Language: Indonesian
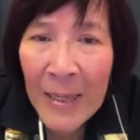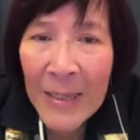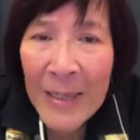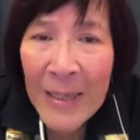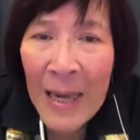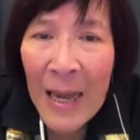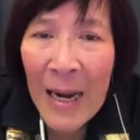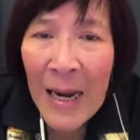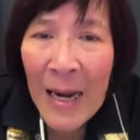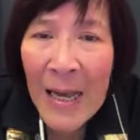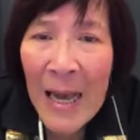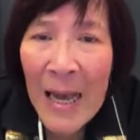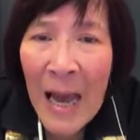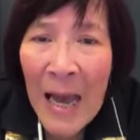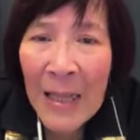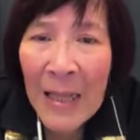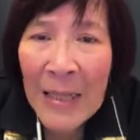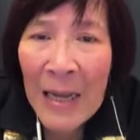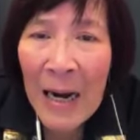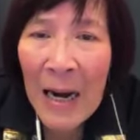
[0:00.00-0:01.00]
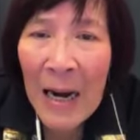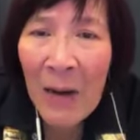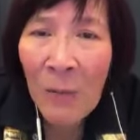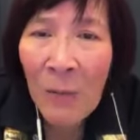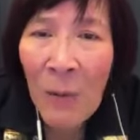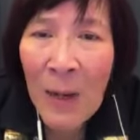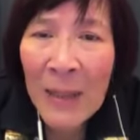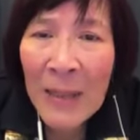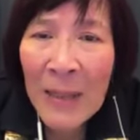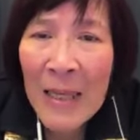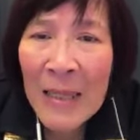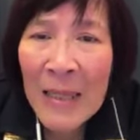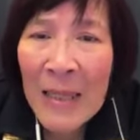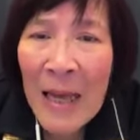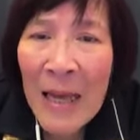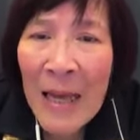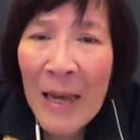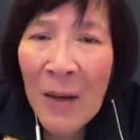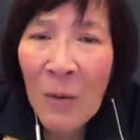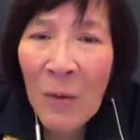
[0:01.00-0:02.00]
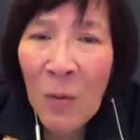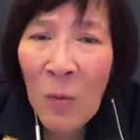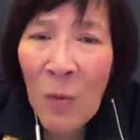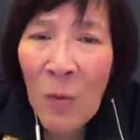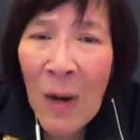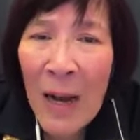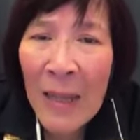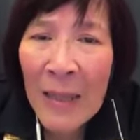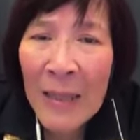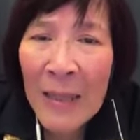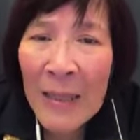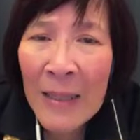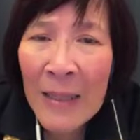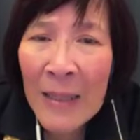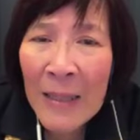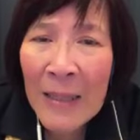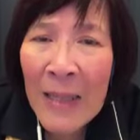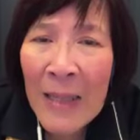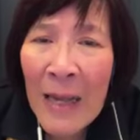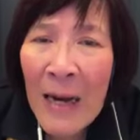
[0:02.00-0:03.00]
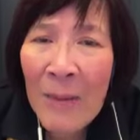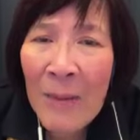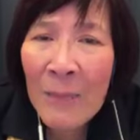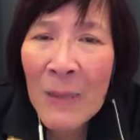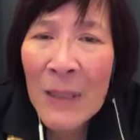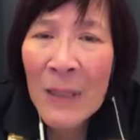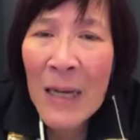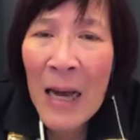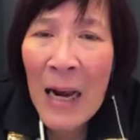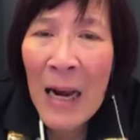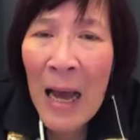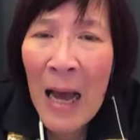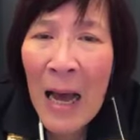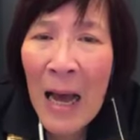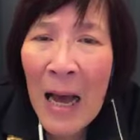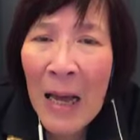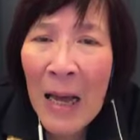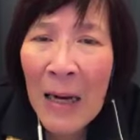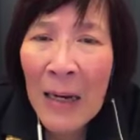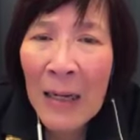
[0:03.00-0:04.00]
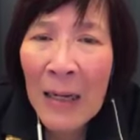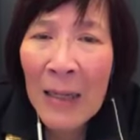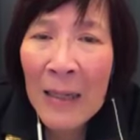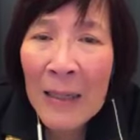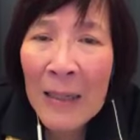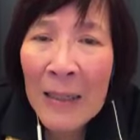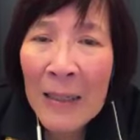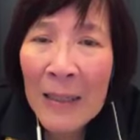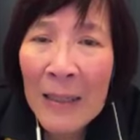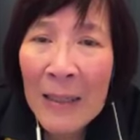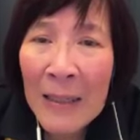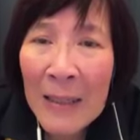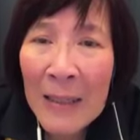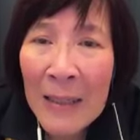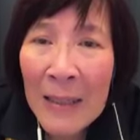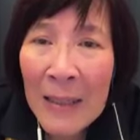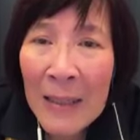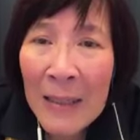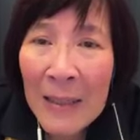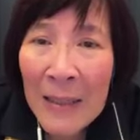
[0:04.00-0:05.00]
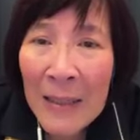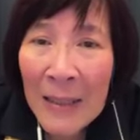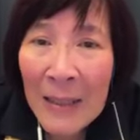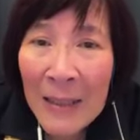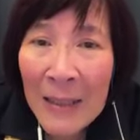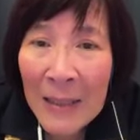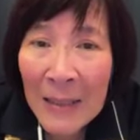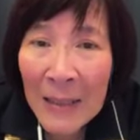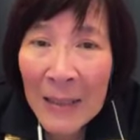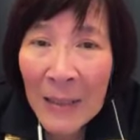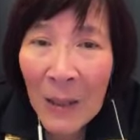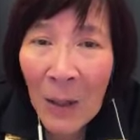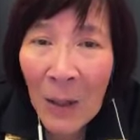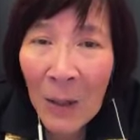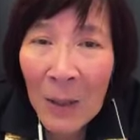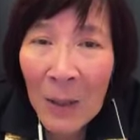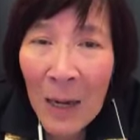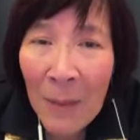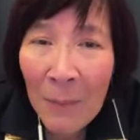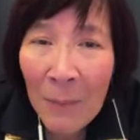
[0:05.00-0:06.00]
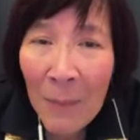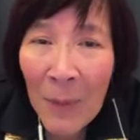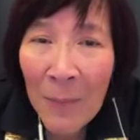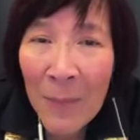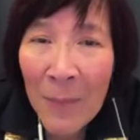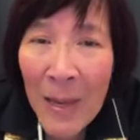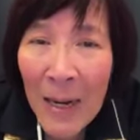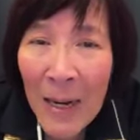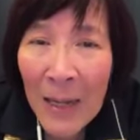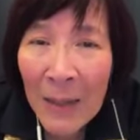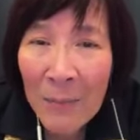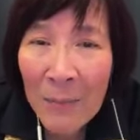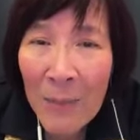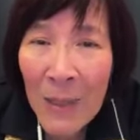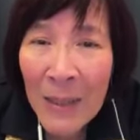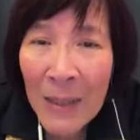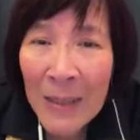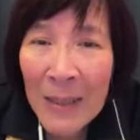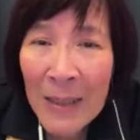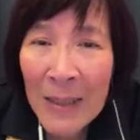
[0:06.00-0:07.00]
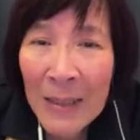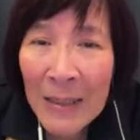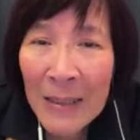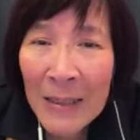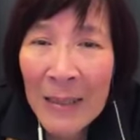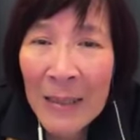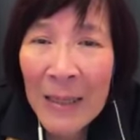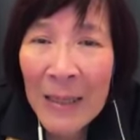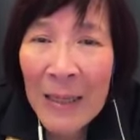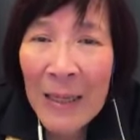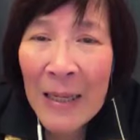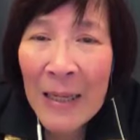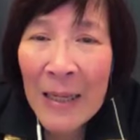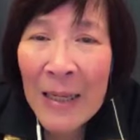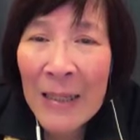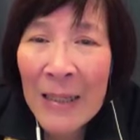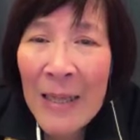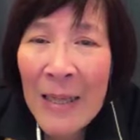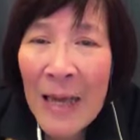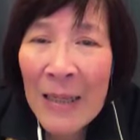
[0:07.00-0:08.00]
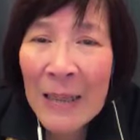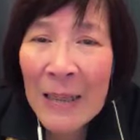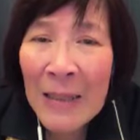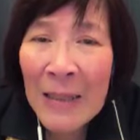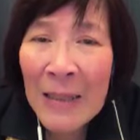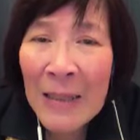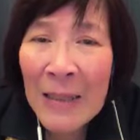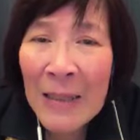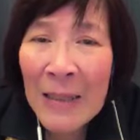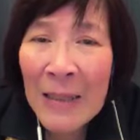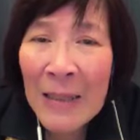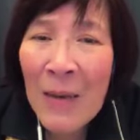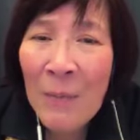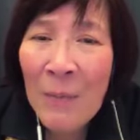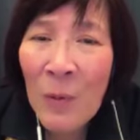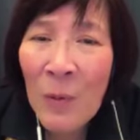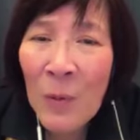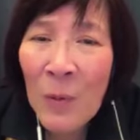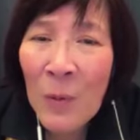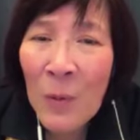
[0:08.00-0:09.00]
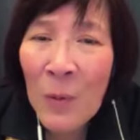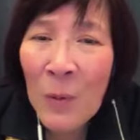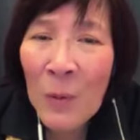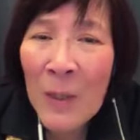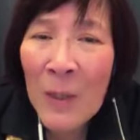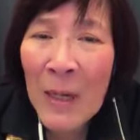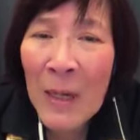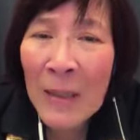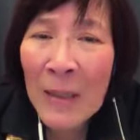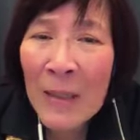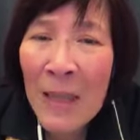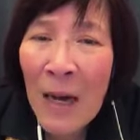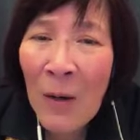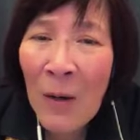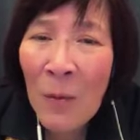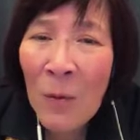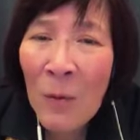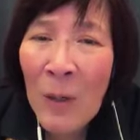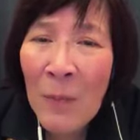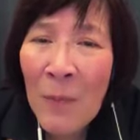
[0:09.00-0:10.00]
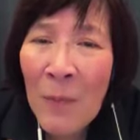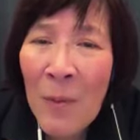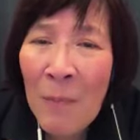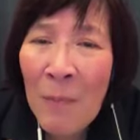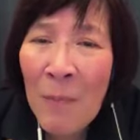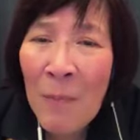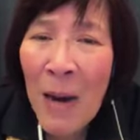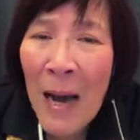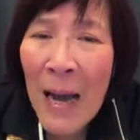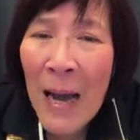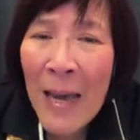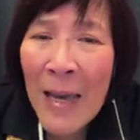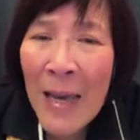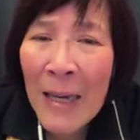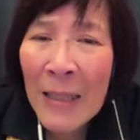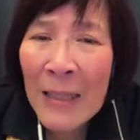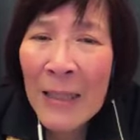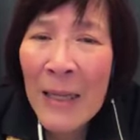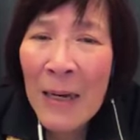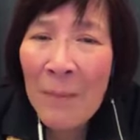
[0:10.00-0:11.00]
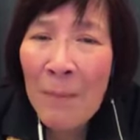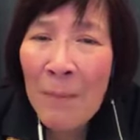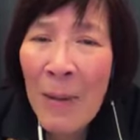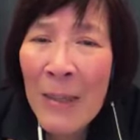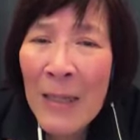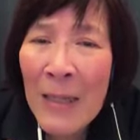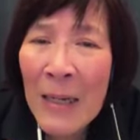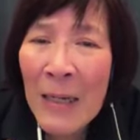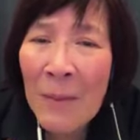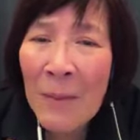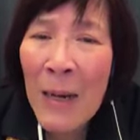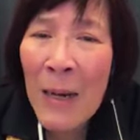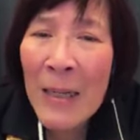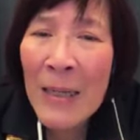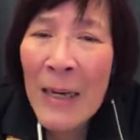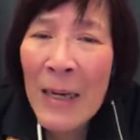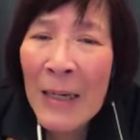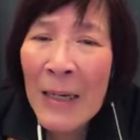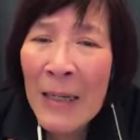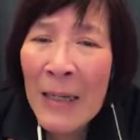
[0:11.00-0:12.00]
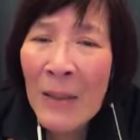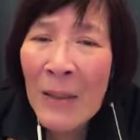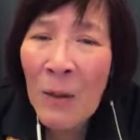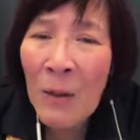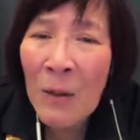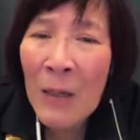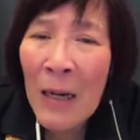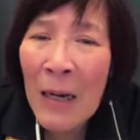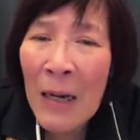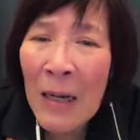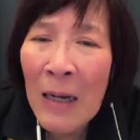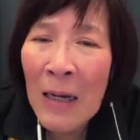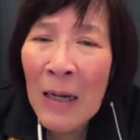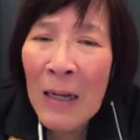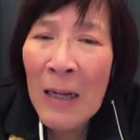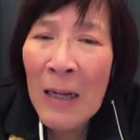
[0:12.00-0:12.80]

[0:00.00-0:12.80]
Jelly adalah wanita yang kuat dalam segala hal. Seorang pemilik bisnis dan seorang ibu yang tahu lebih baik daripada kebanyakan orang